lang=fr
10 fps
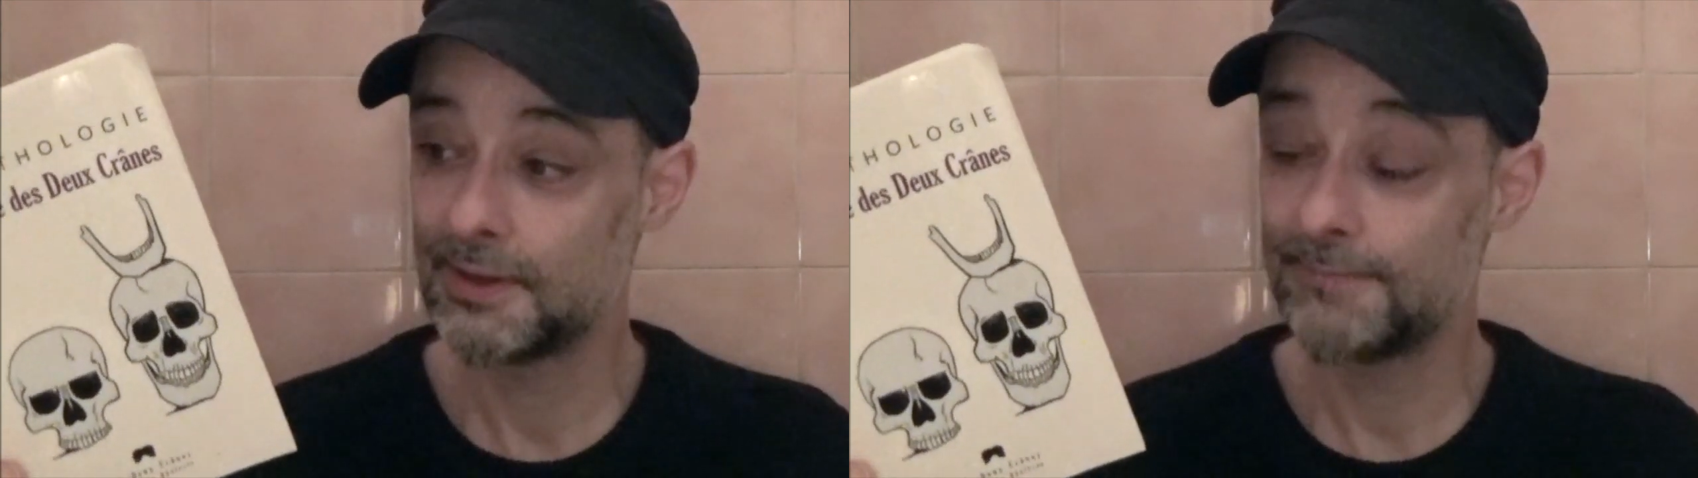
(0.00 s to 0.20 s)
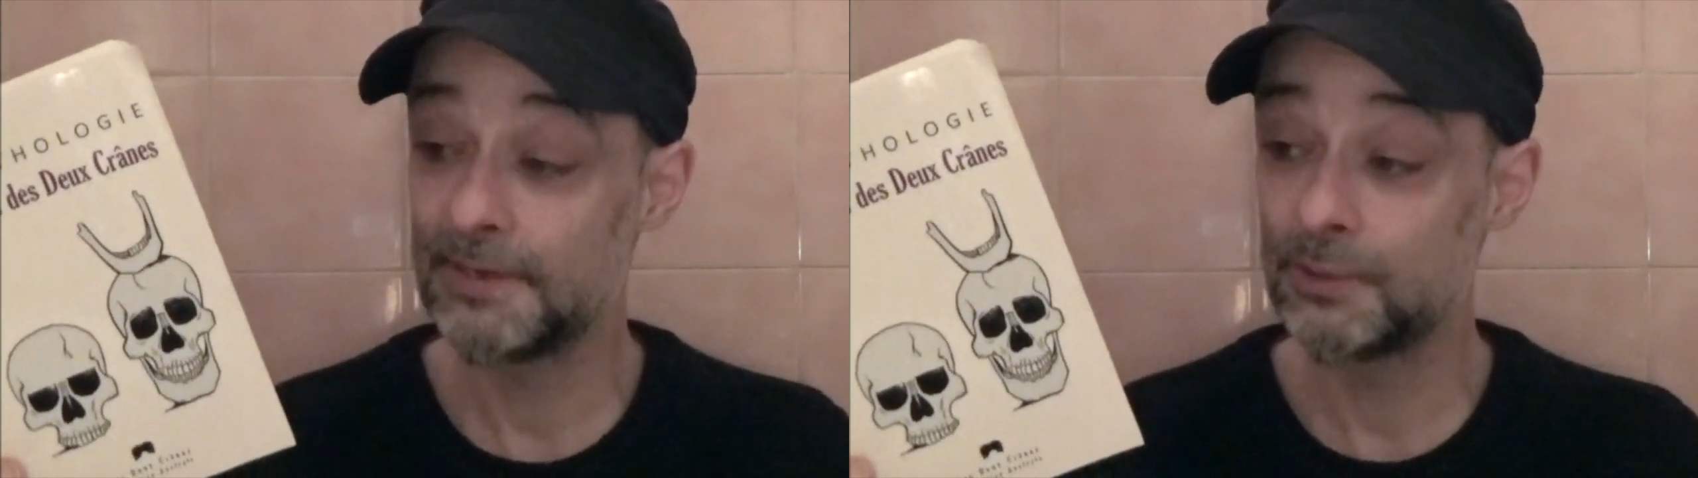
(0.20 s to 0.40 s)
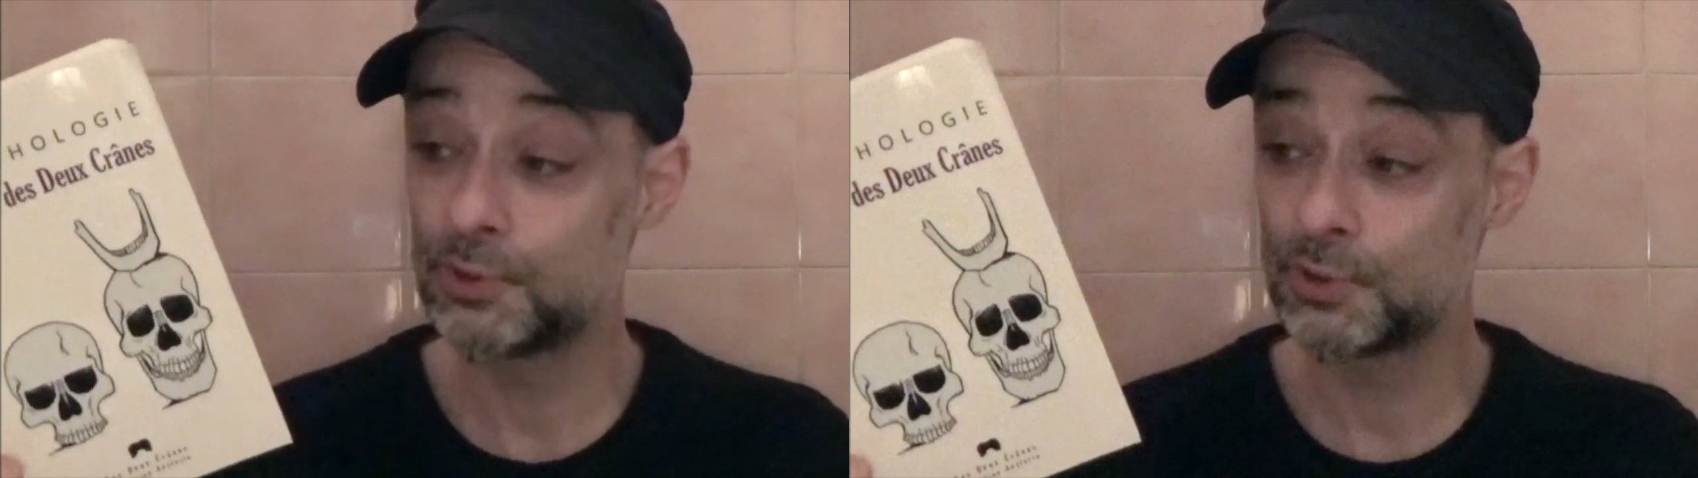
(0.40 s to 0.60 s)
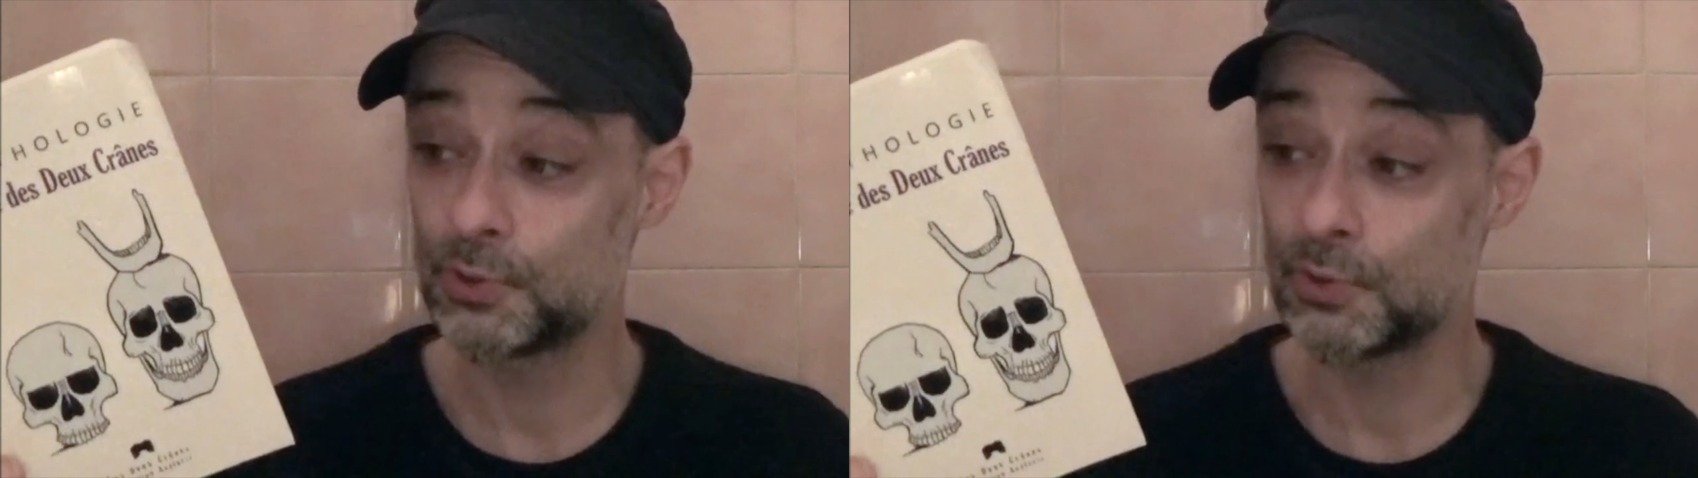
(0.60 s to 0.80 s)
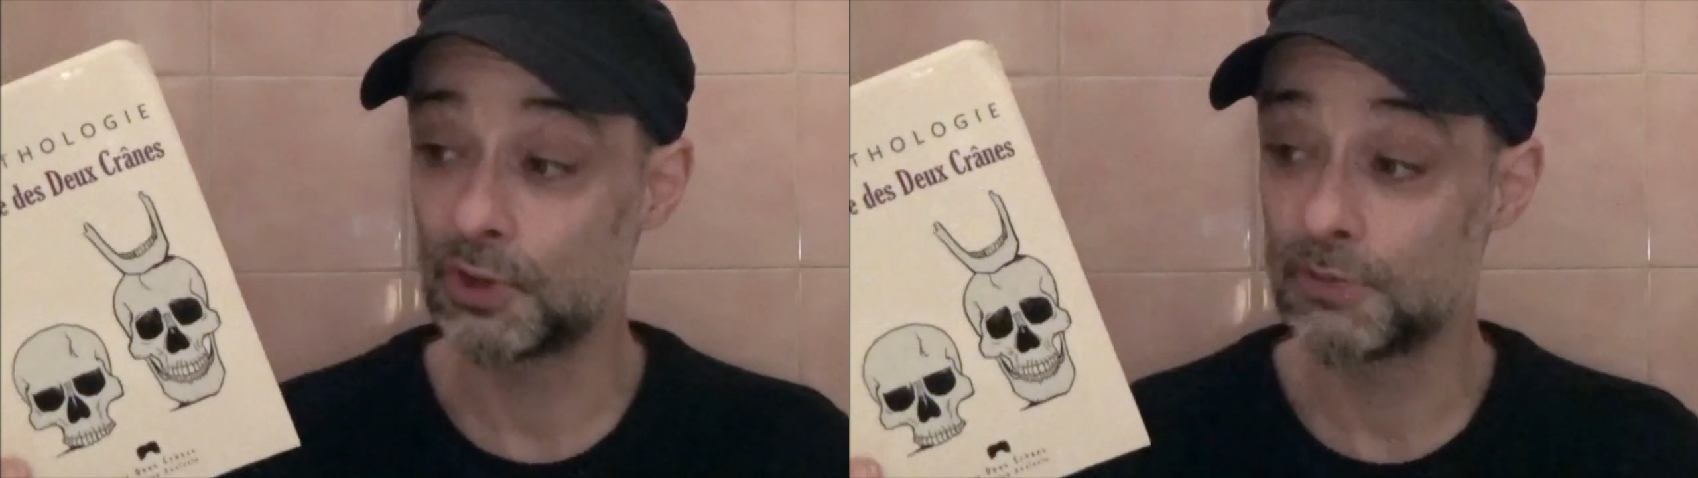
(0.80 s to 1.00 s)

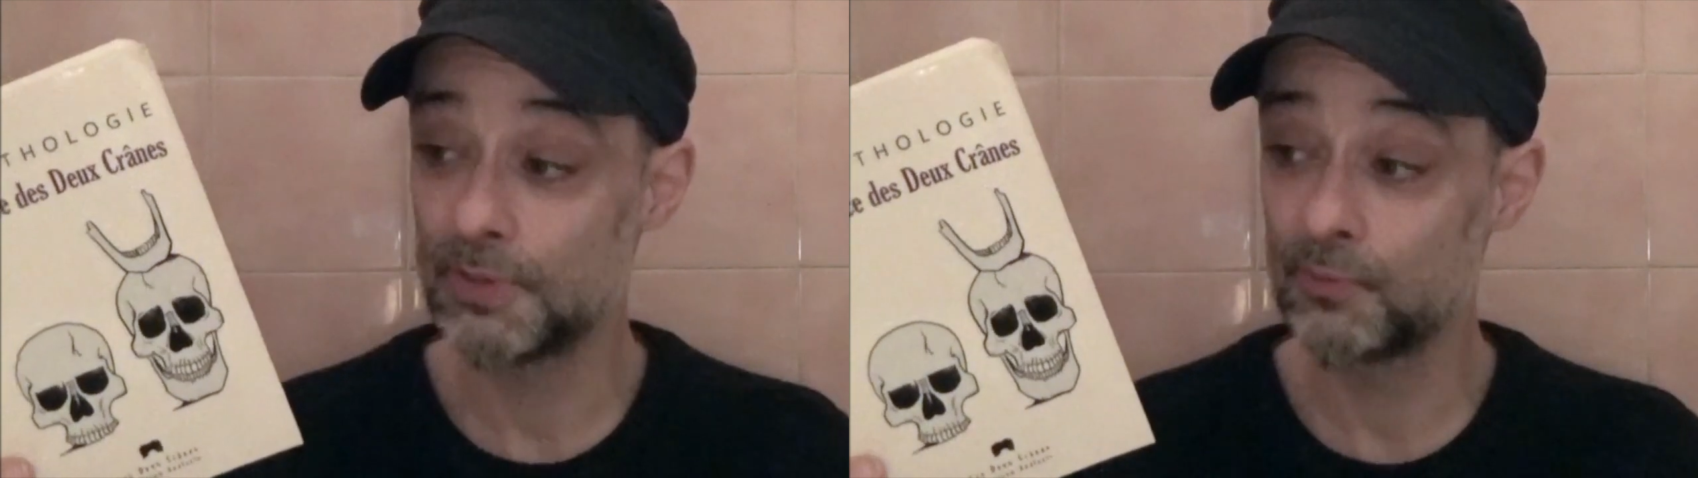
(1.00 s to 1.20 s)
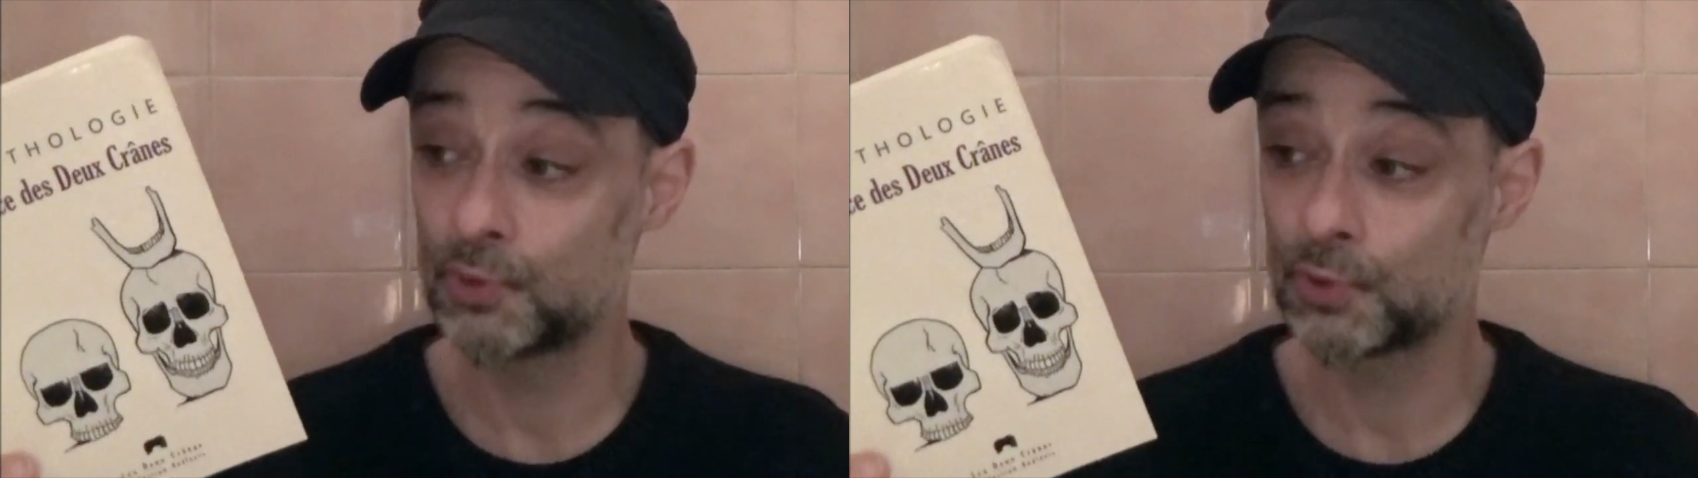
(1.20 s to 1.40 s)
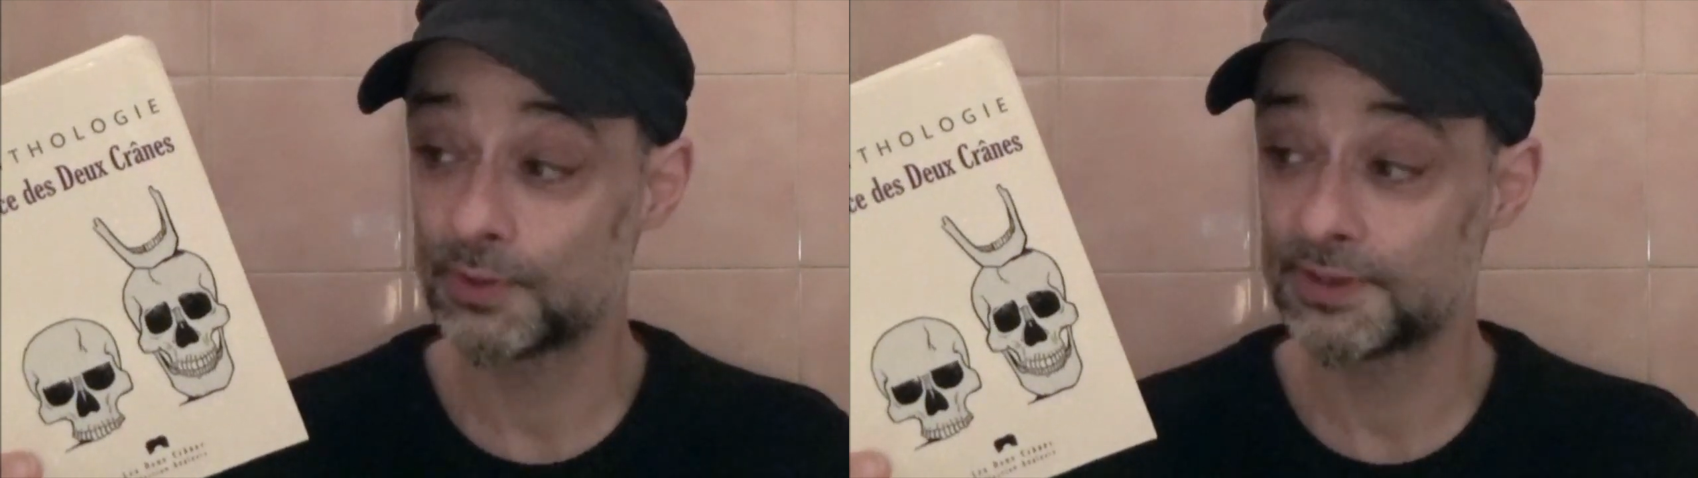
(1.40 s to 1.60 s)
minuscule comme un bouchon de